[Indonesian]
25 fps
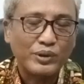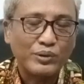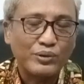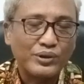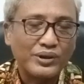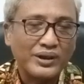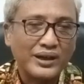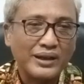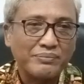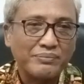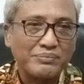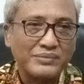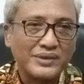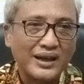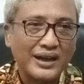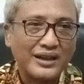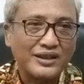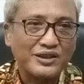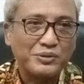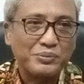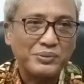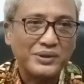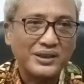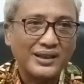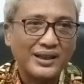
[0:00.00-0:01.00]
program
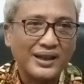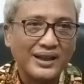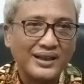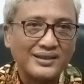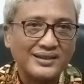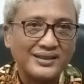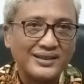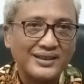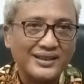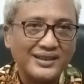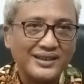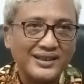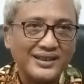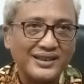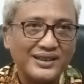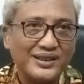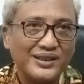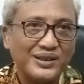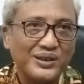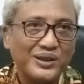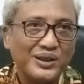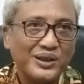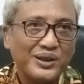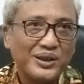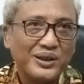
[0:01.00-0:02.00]
transmigrasi ini.
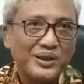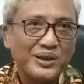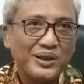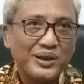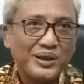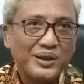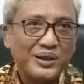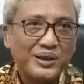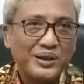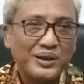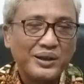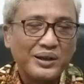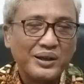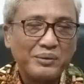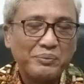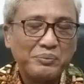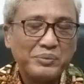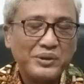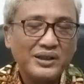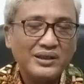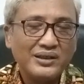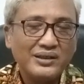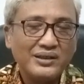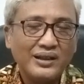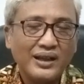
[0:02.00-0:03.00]

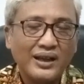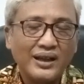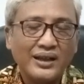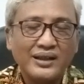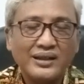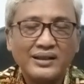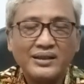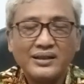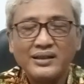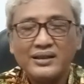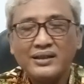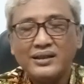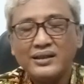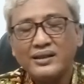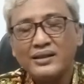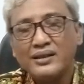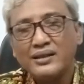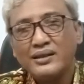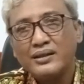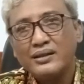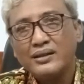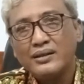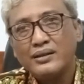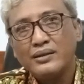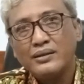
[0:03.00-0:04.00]
Lebih dari
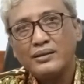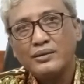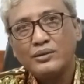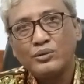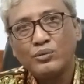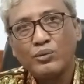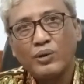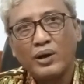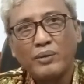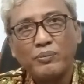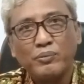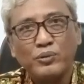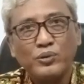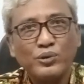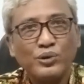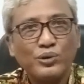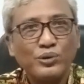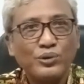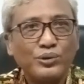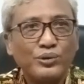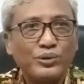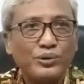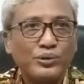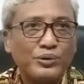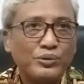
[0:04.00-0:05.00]

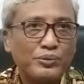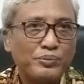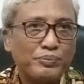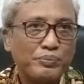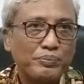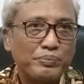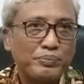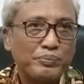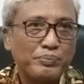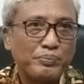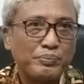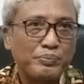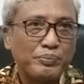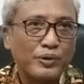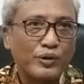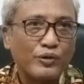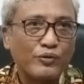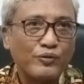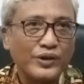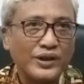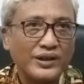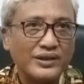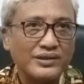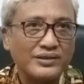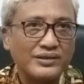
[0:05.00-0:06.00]
20
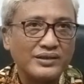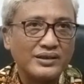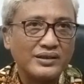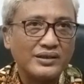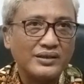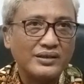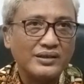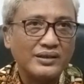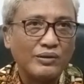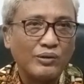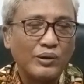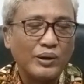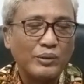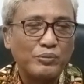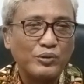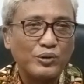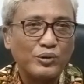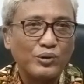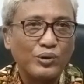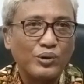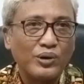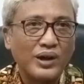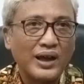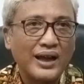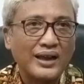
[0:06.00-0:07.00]
provinsi,
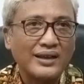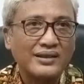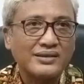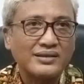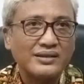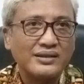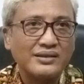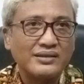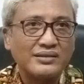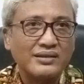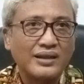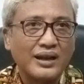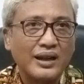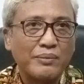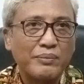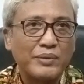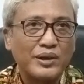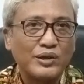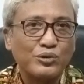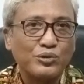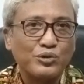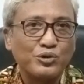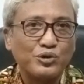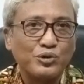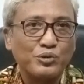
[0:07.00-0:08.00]
20 lokasi
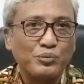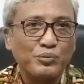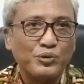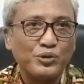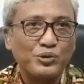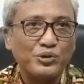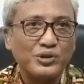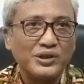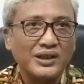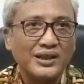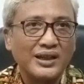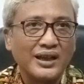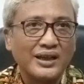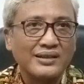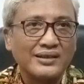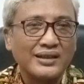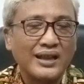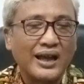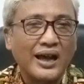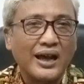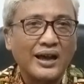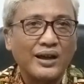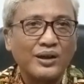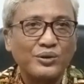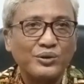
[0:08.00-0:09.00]
selama 73
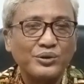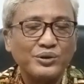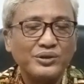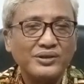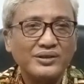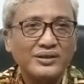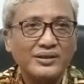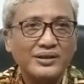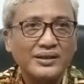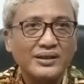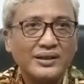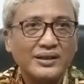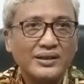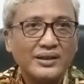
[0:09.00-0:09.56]
tahun